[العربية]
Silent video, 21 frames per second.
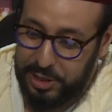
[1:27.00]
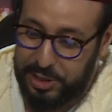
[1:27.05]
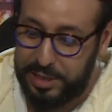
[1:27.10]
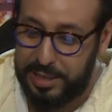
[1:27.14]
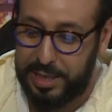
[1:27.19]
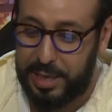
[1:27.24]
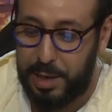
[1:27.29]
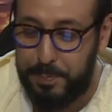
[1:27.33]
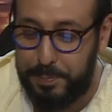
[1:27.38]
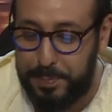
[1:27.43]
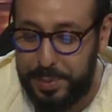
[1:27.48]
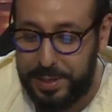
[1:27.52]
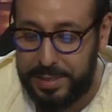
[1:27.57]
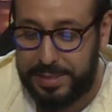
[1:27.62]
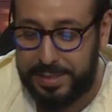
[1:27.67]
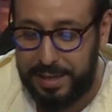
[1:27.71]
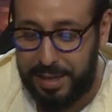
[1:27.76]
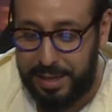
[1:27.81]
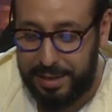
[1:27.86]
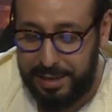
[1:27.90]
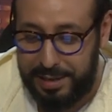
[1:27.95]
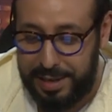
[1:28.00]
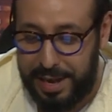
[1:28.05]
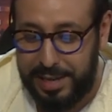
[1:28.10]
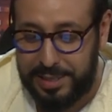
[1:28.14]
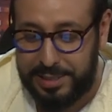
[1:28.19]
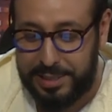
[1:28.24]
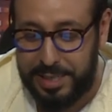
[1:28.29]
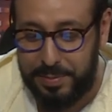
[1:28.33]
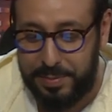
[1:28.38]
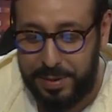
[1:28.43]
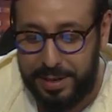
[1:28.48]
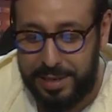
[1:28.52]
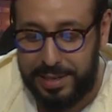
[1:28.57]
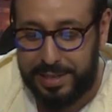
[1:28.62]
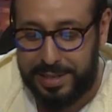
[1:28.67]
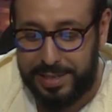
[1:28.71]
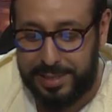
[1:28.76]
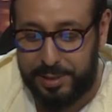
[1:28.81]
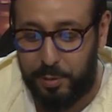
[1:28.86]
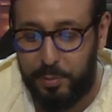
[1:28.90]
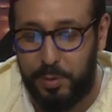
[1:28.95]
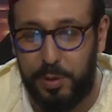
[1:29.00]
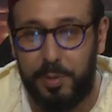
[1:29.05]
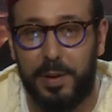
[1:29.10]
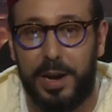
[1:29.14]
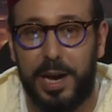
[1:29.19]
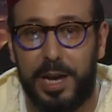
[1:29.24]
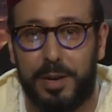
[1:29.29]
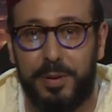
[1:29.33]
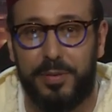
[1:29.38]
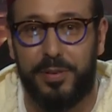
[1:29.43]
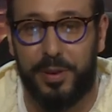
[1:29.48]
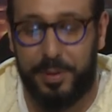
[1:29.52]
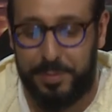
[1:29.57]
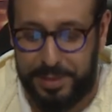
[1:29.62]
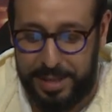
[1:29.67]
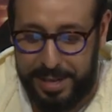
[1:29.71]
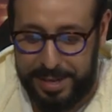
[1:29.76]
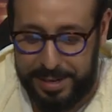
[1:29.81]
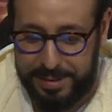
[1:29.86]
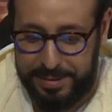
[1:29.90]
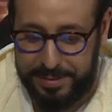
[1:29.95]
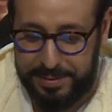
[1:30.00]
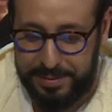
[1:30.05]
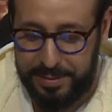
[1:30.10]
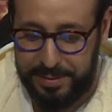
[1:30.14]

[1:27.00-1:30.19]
شتي ديك البيتزا العجيبه اللي كيصوبوا المغاربه في رمضان